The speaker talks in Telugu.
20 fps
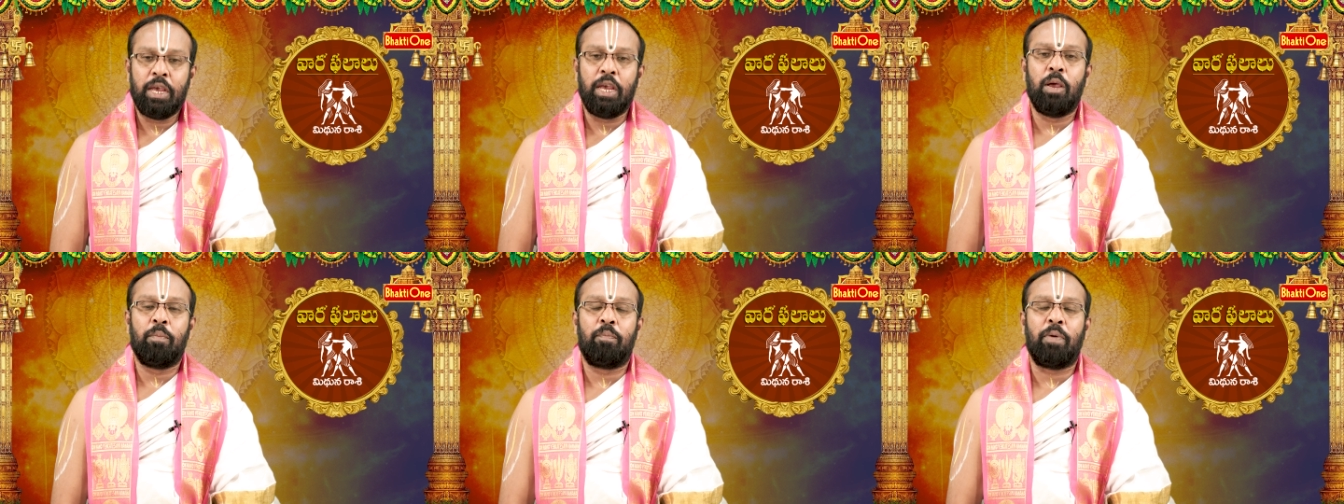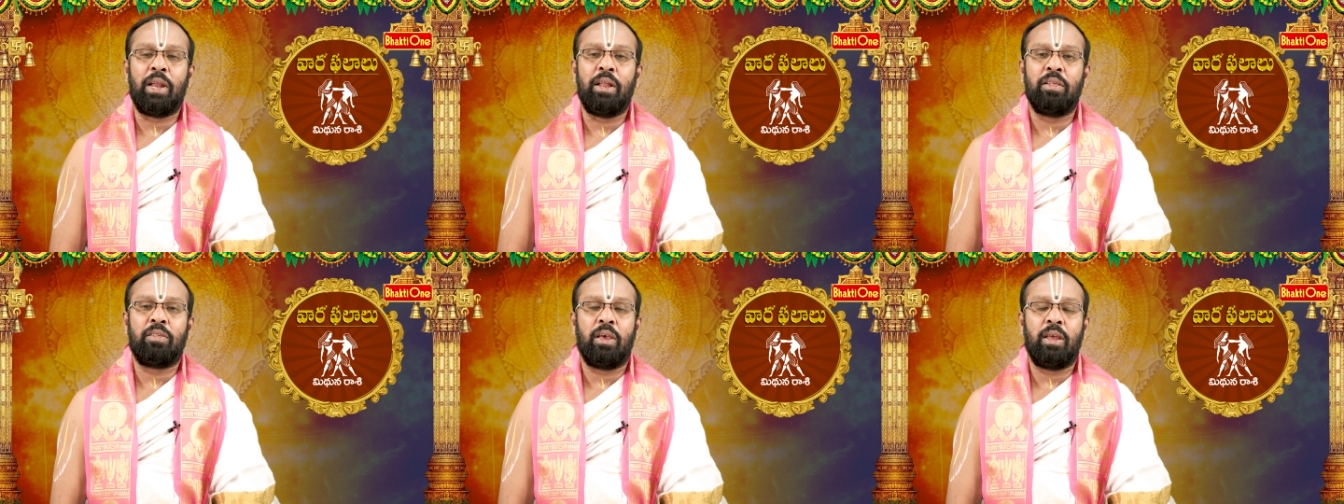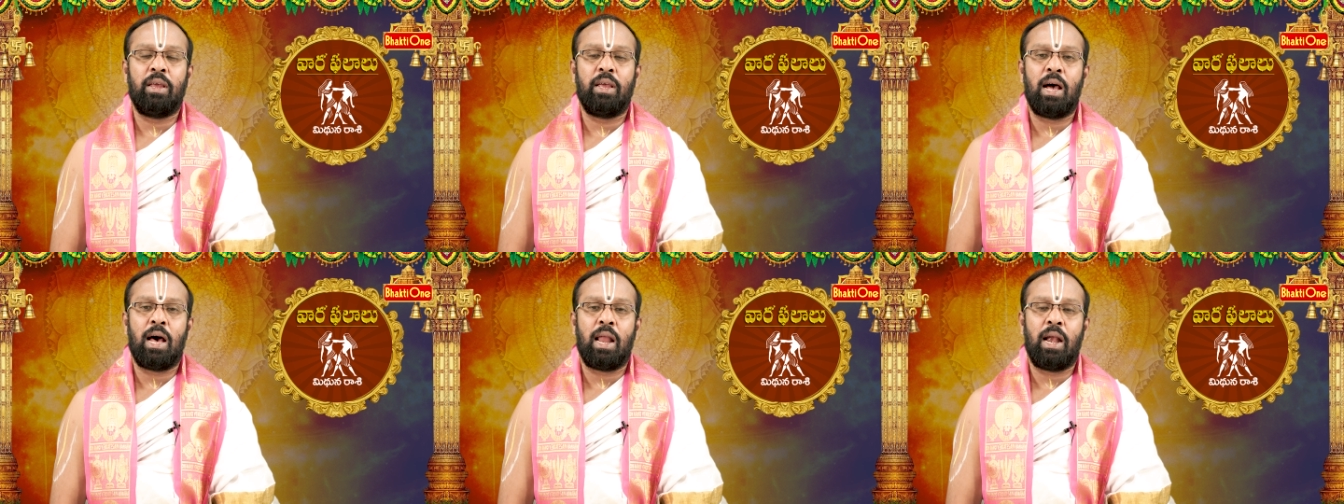ఈ పని
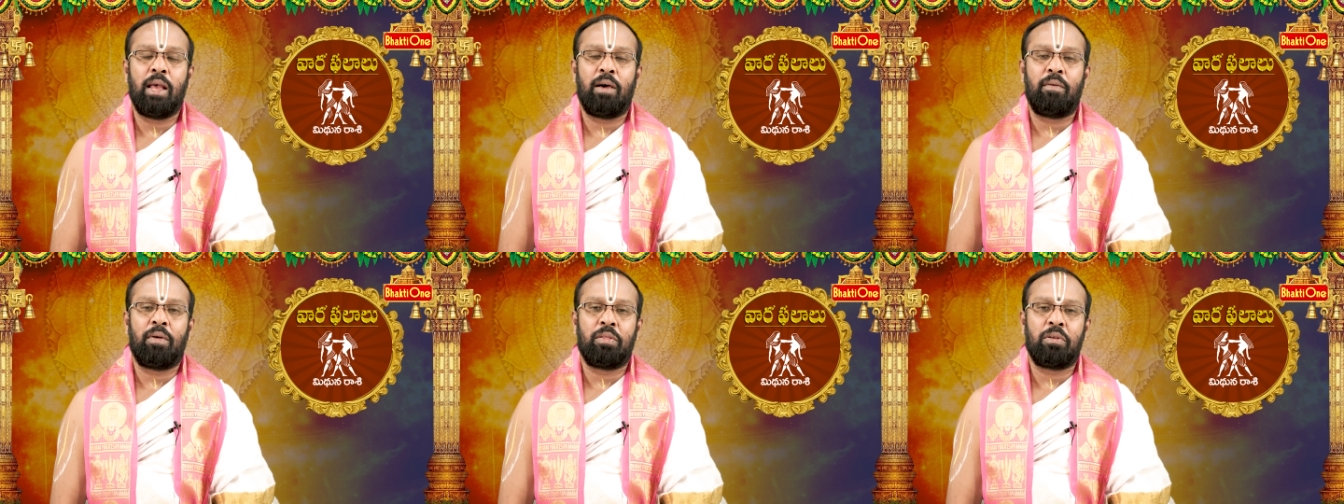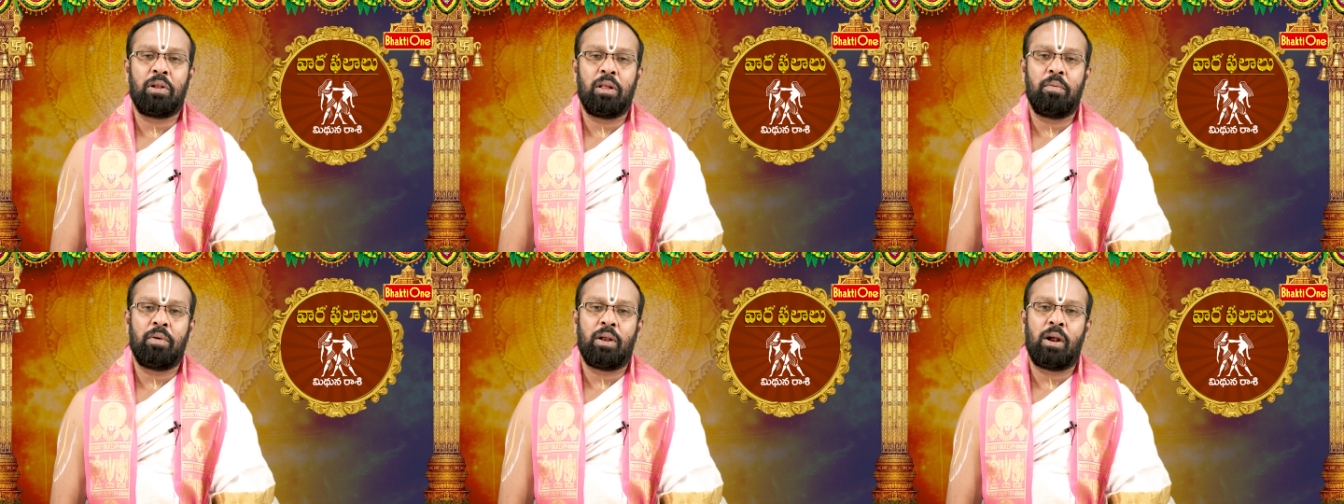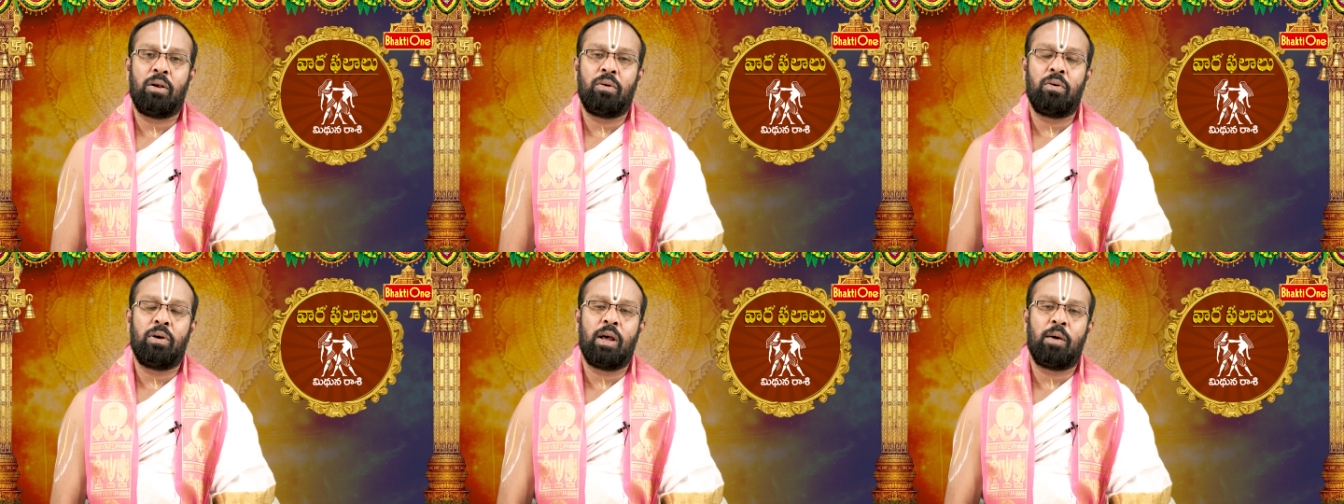చేయాలని ఎవరితో మీరు
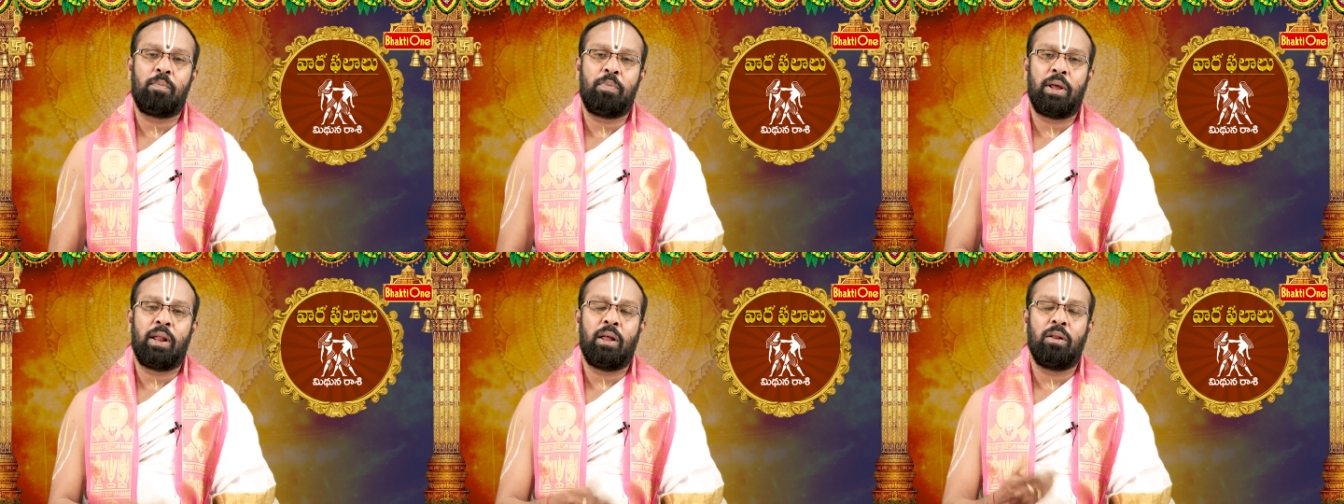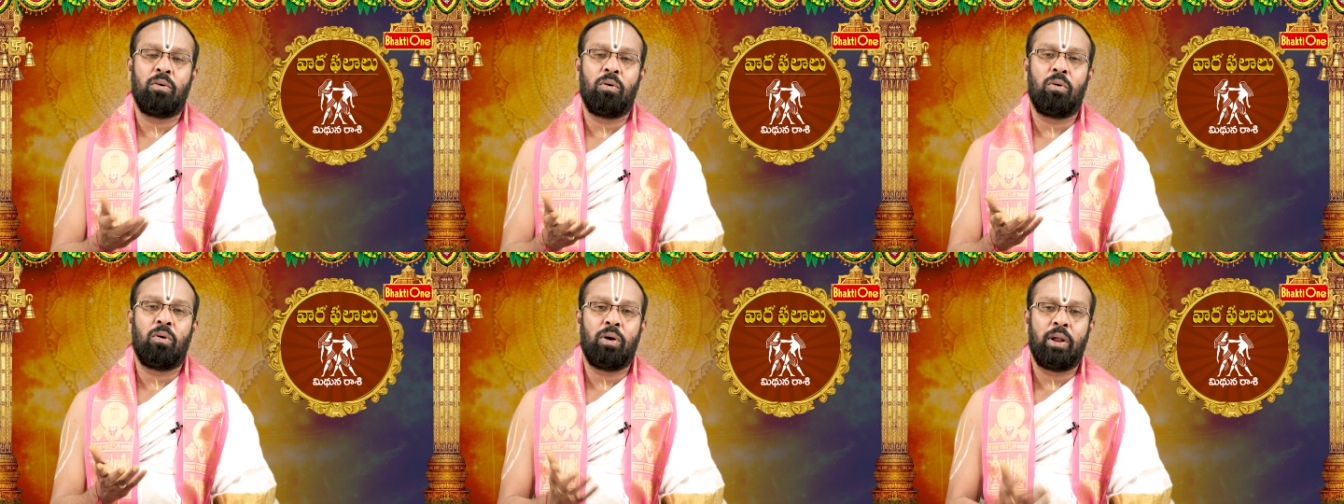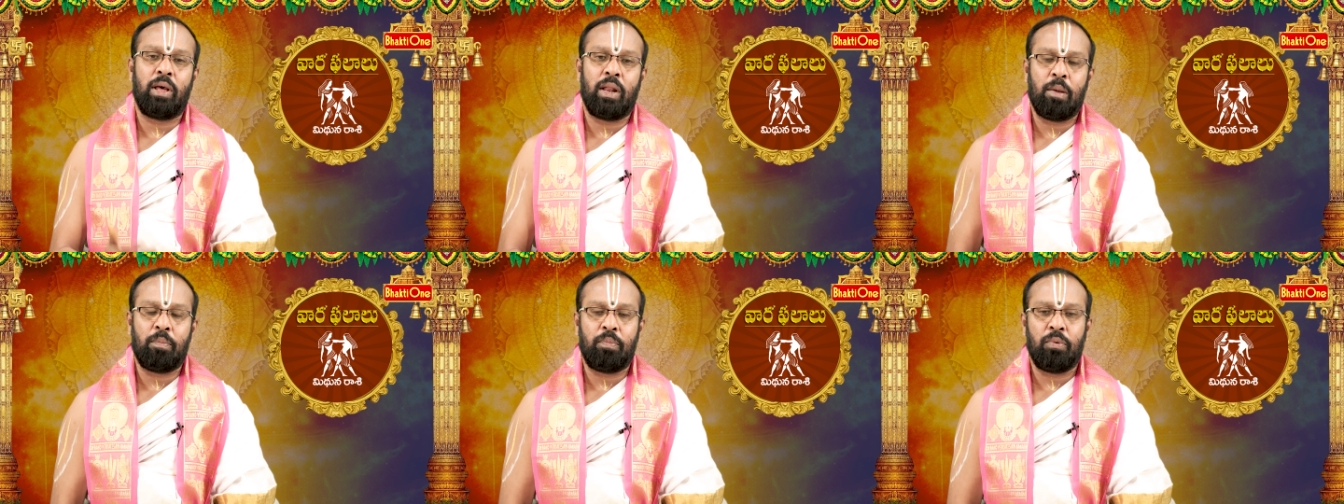అంటుంటే పని
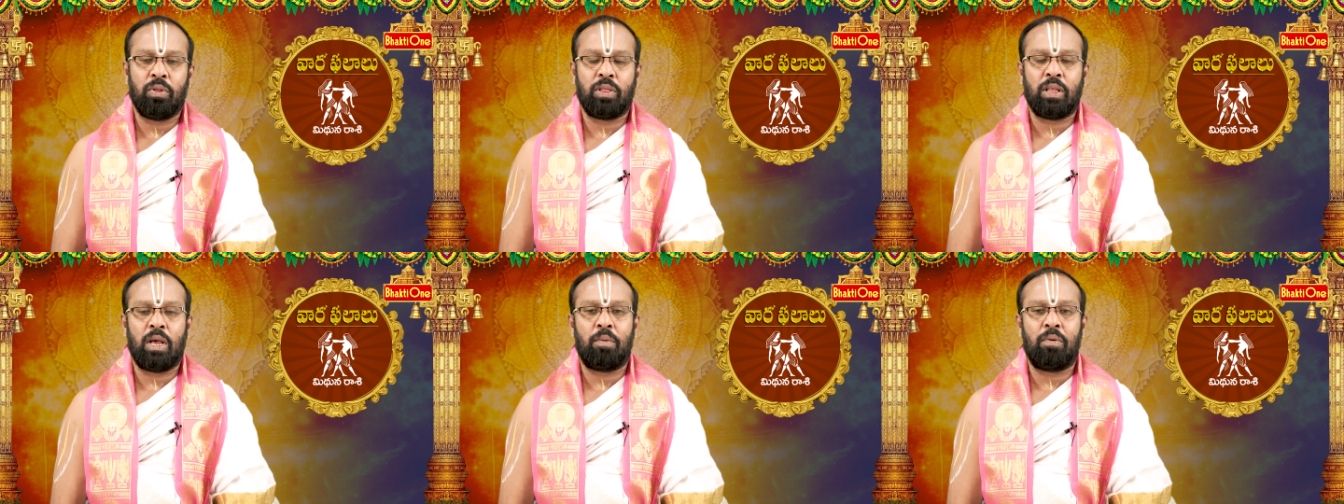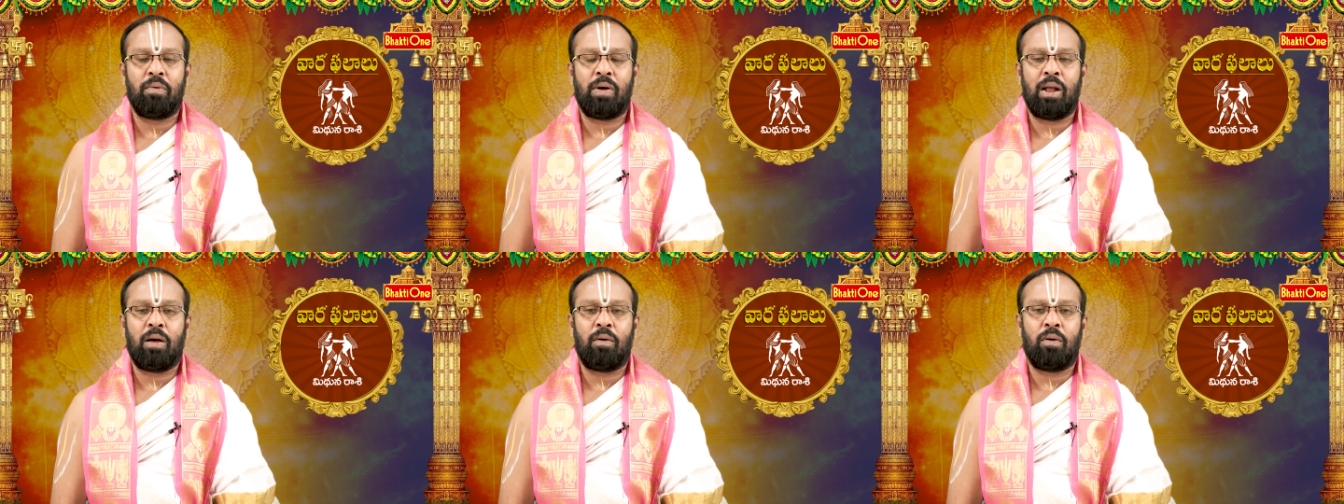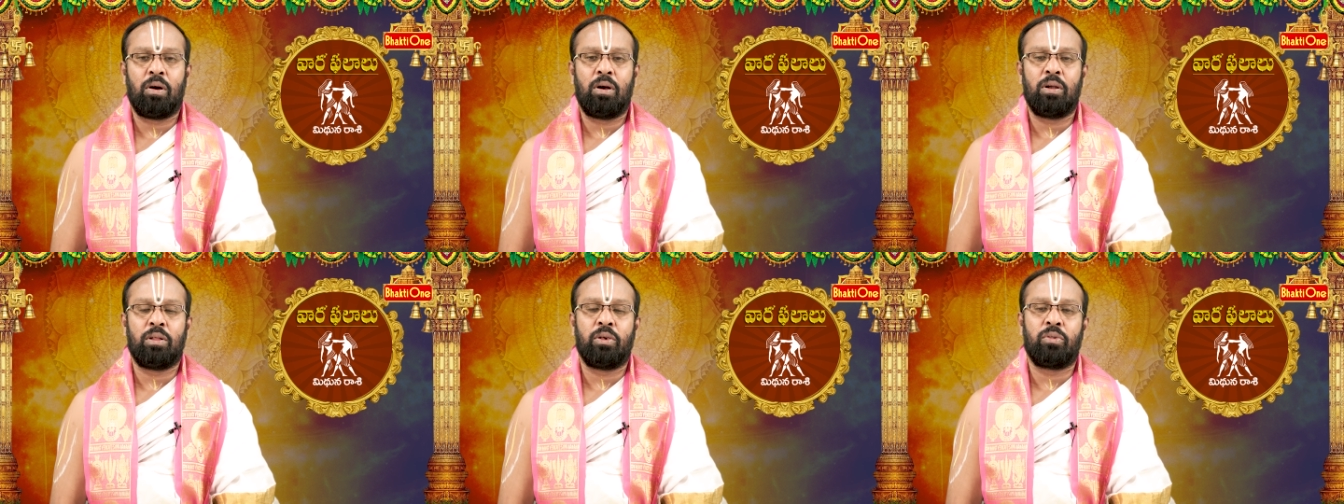అనుకోకుండానే పూర్తయిపోవడం వాళ్ళు
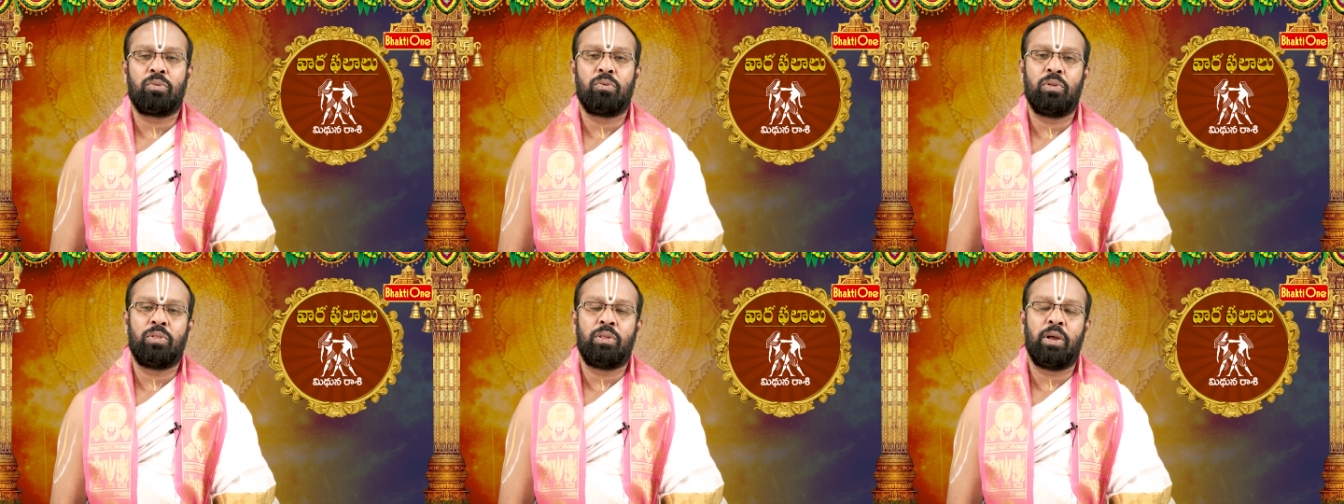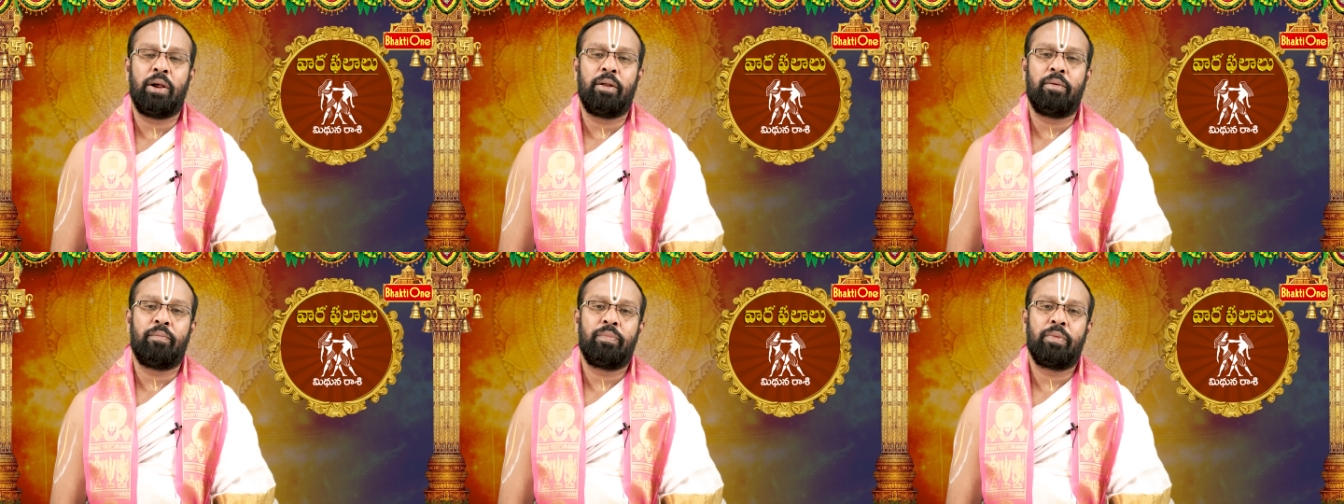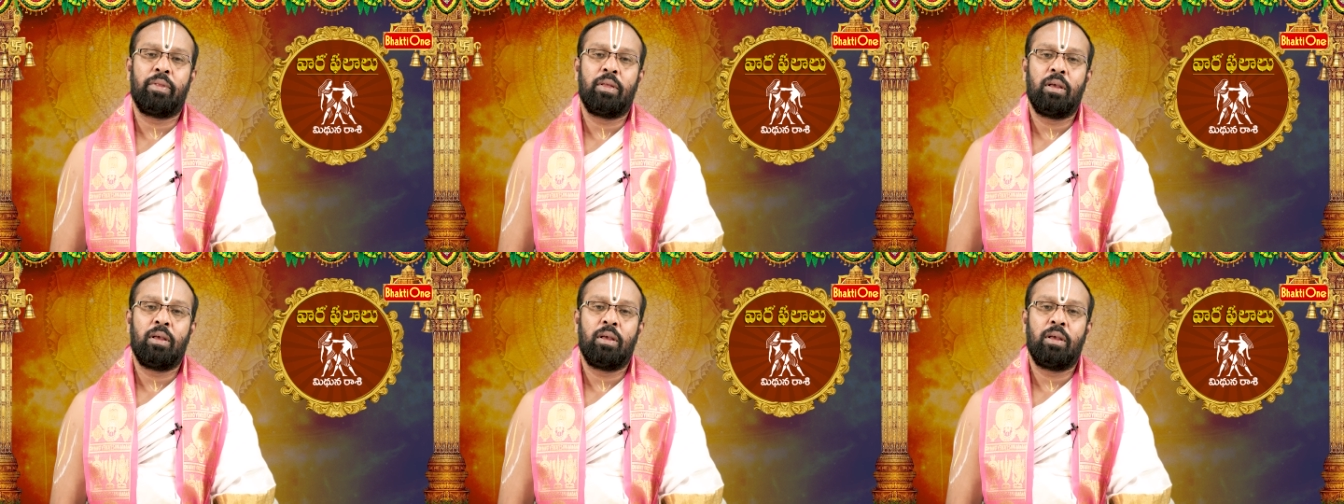ఎవరి వాళ్ళు చేసుకొచ్చేయడం